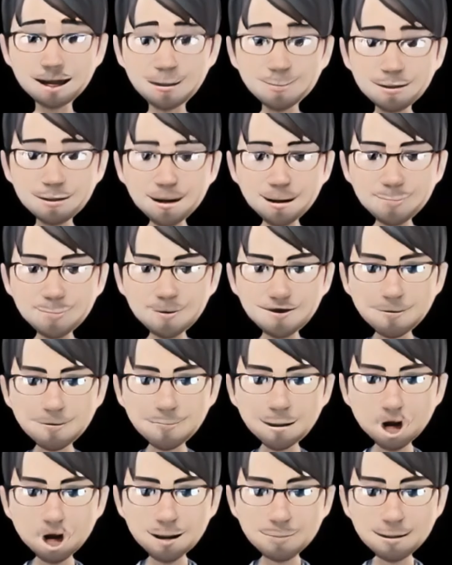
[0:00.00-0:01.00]
¿Cuándo
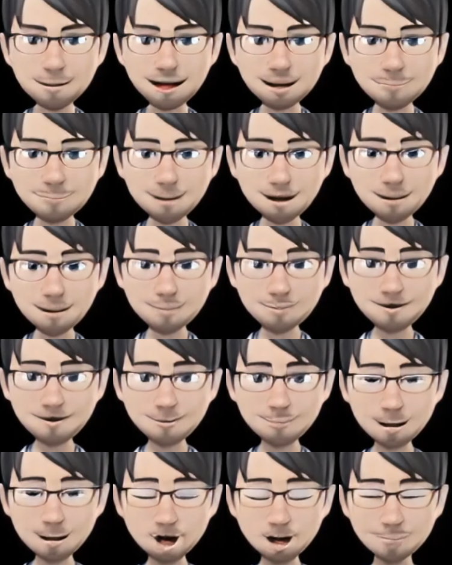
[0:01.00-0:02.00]
usar amniolina
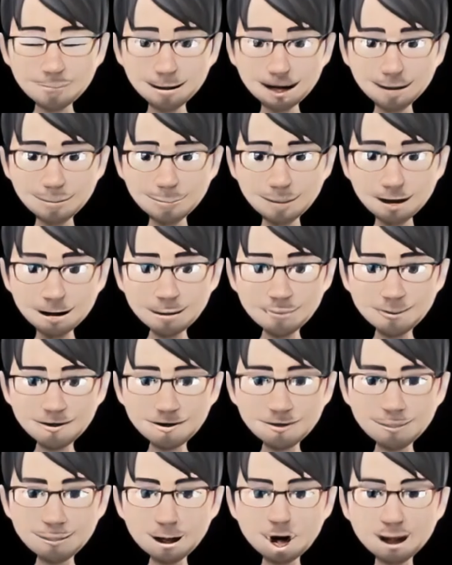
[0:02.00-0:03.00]
pomada? No
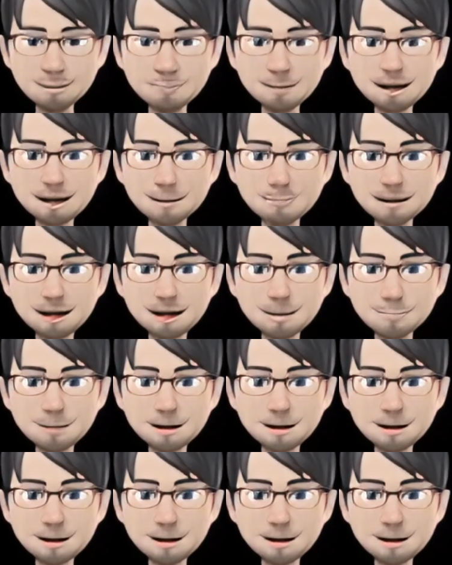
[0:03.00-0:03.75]
use amniolina.